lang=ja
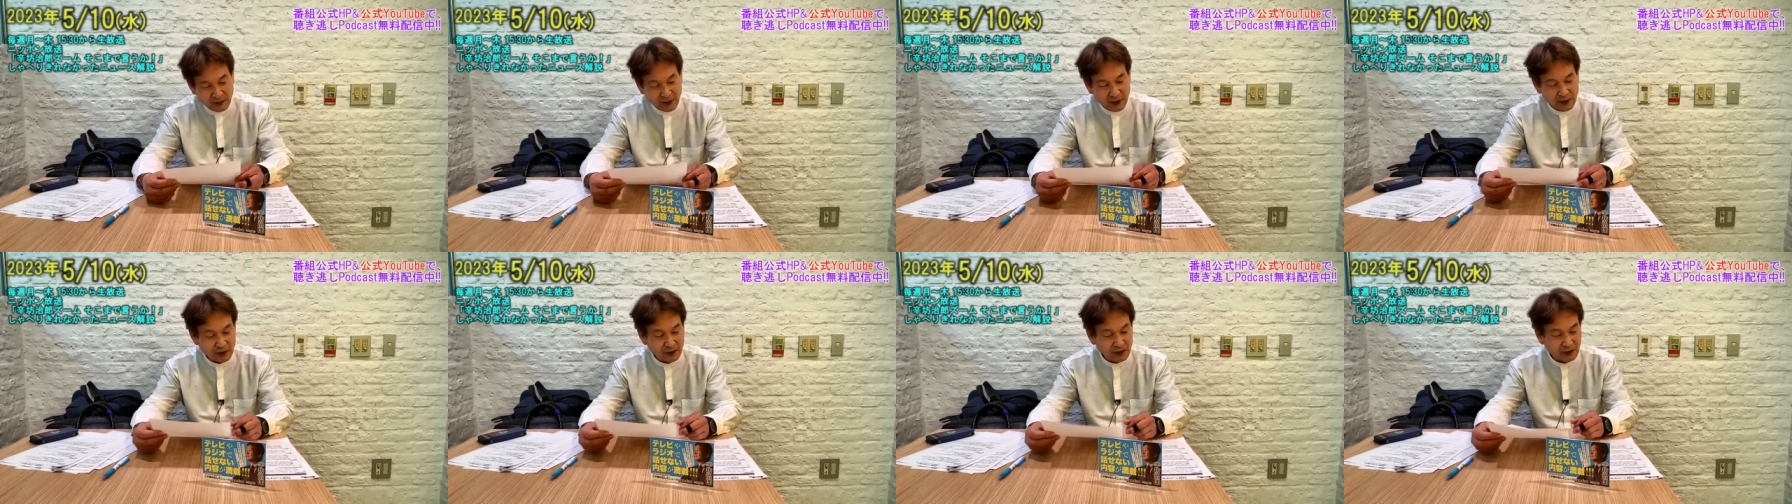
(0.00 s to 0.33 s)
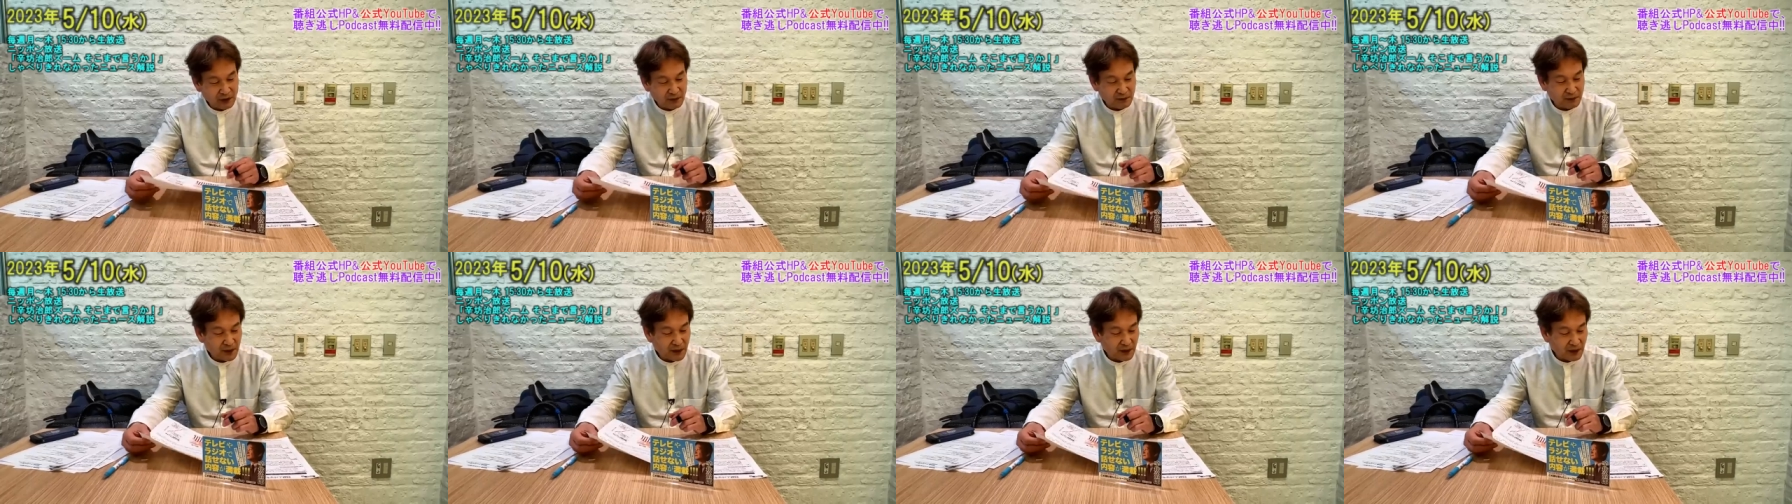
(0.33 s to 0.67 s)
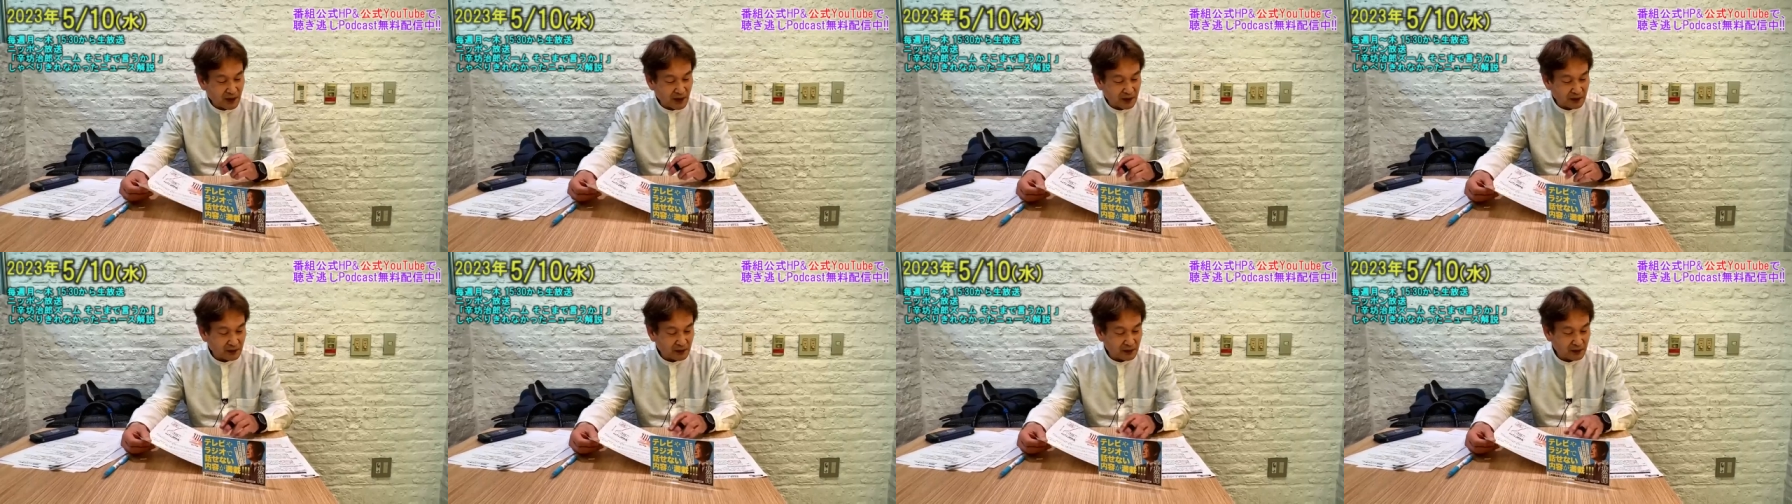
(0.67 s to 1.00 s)
今ヨーロッパ
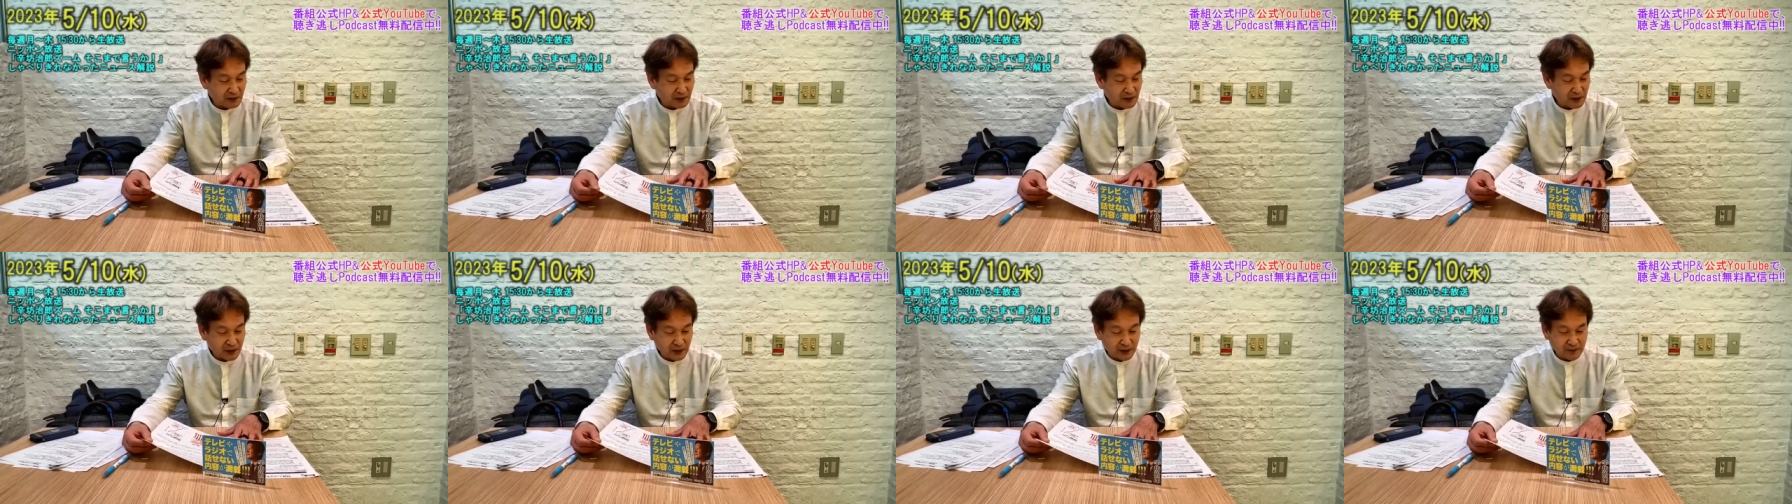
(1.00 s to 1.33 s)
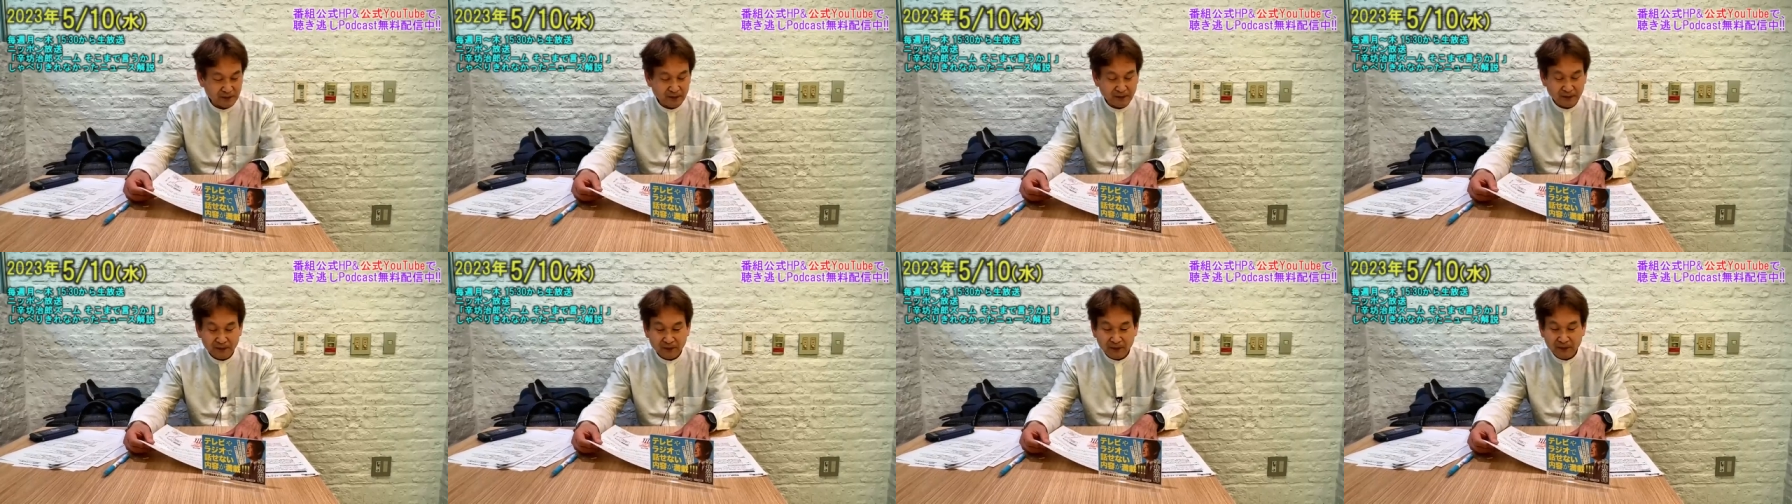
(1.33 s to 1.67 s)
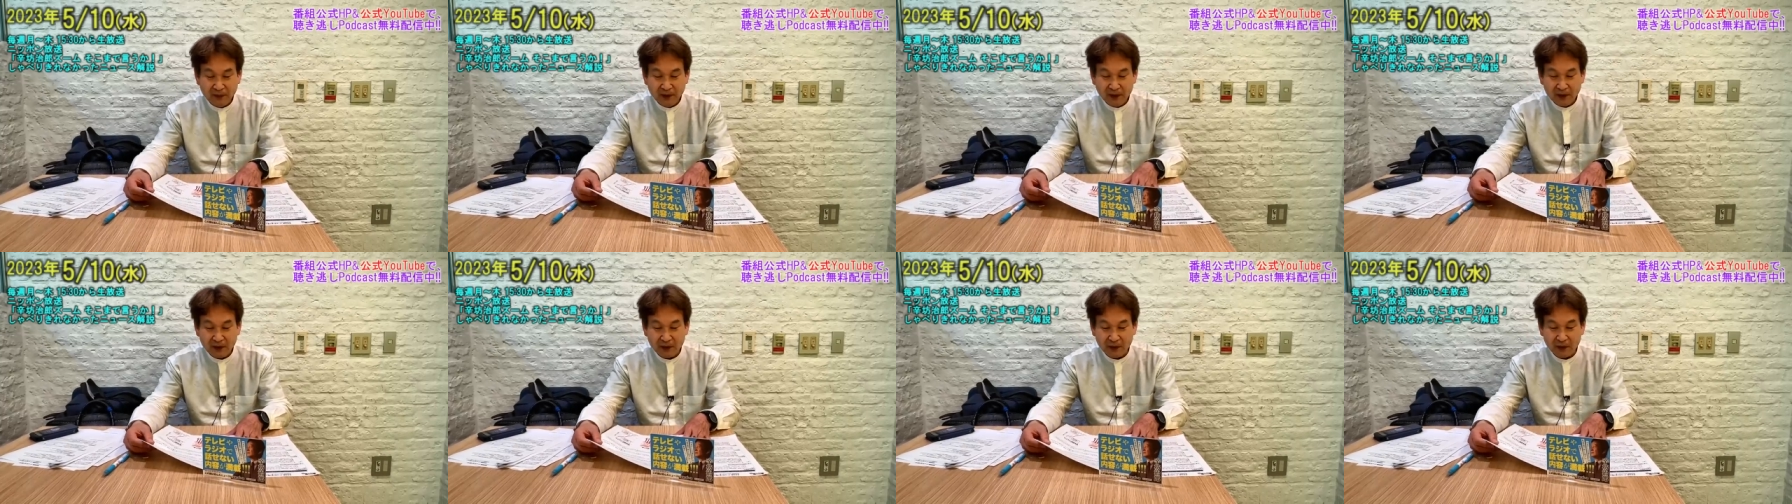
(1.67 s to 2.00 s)
は特に
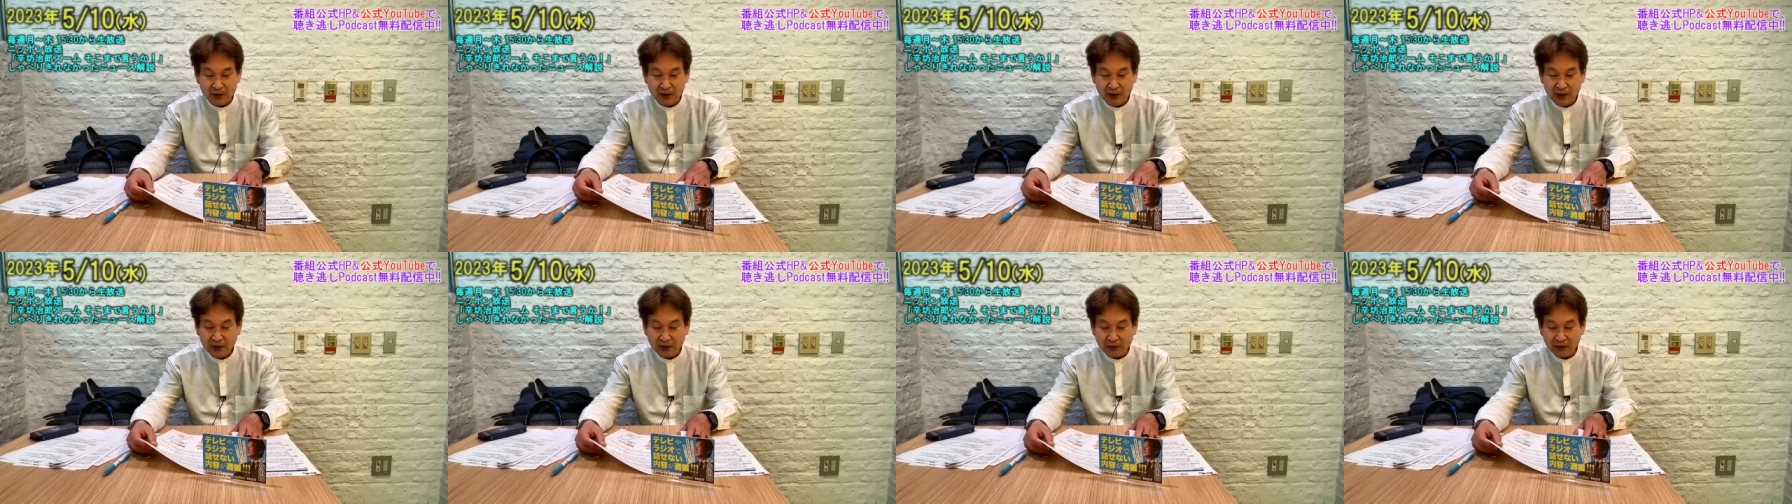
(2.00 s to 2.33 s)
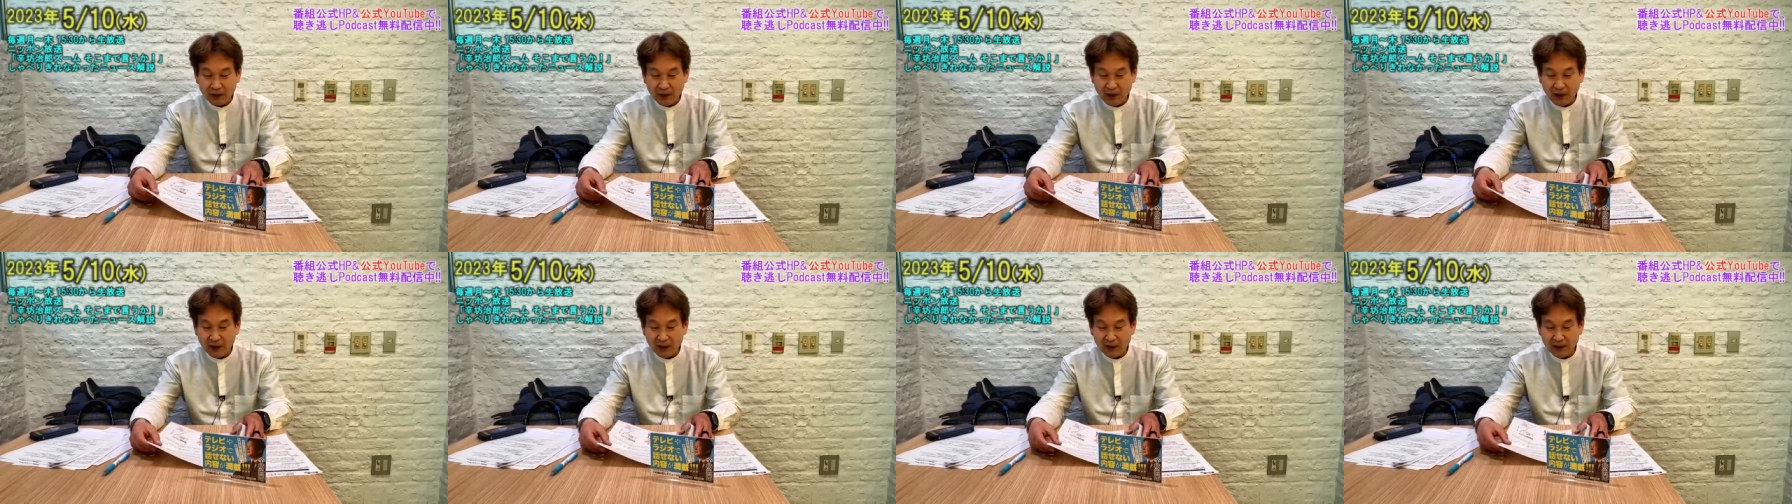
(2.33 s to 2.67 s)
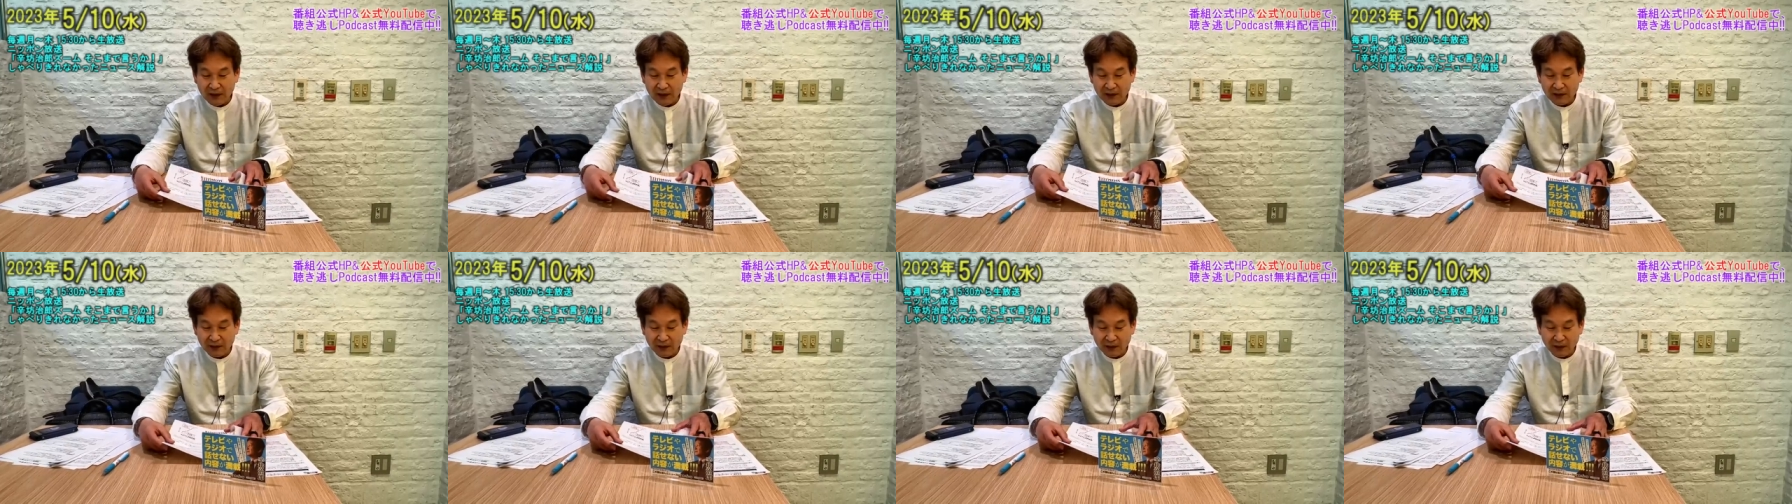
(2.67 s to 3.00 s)
ロシアとの関
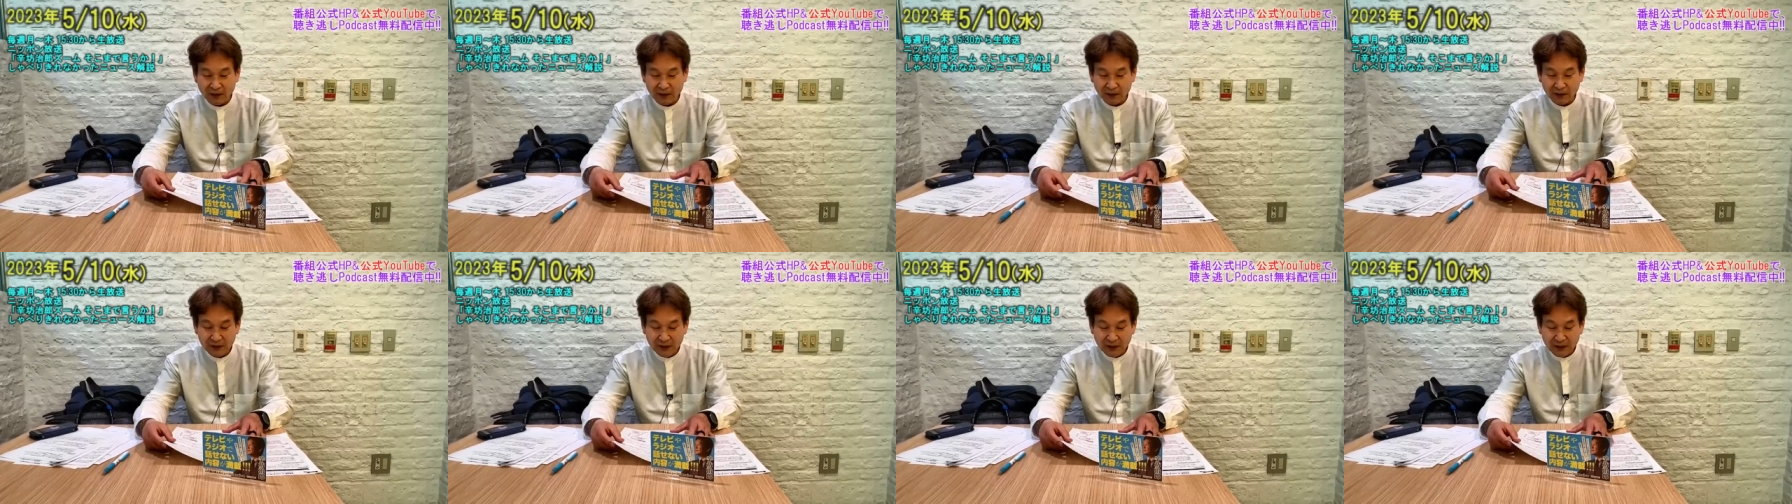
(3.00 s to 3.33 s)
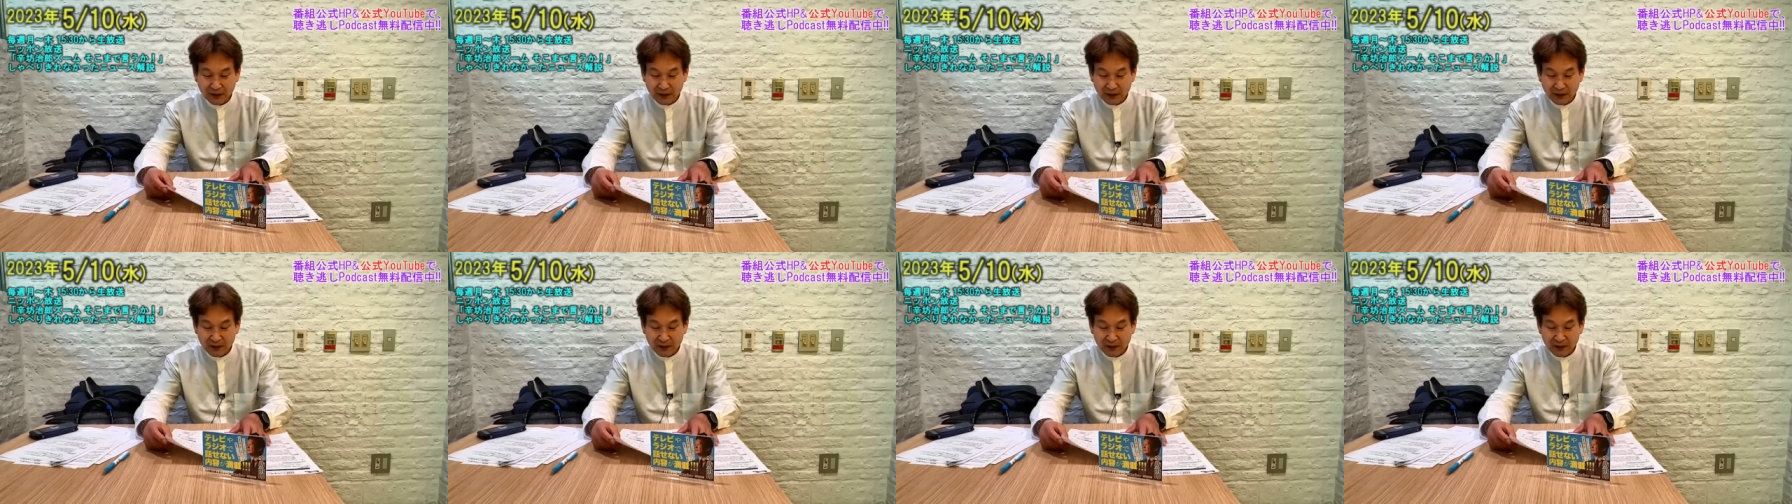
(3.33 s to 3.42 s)
係を、